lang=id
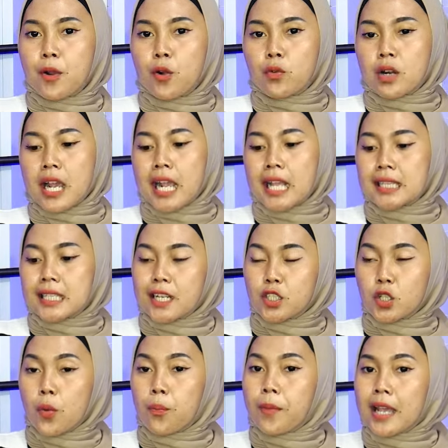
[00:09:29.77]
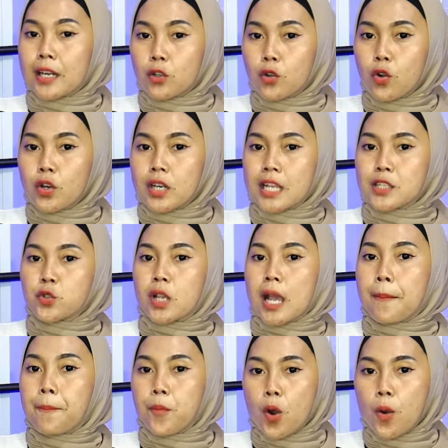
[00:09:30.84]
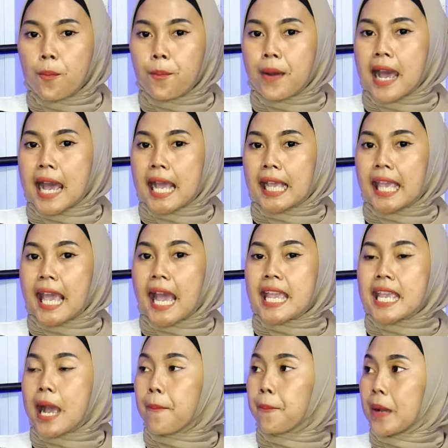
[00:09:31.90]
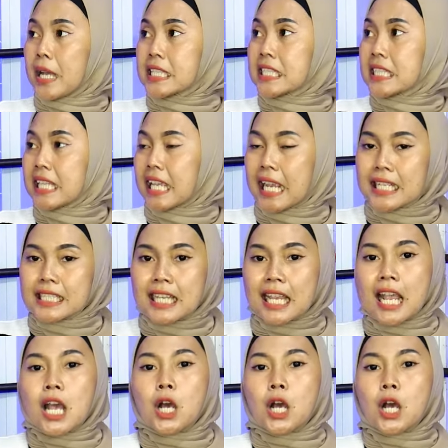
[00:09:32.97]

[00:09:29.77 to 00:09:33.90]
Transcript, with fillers: menggunakan teleskop Markle dan juga pompa AGH yang 4 stage